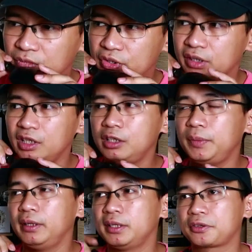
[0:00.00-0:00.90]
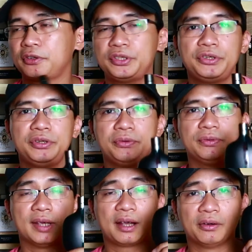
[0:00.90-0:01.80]
trước khi bị
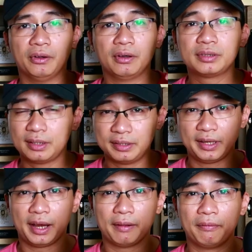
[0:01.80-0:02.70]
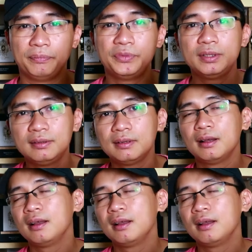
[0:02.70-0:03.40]
discontinue giá của nó rất là rẻ, nhưng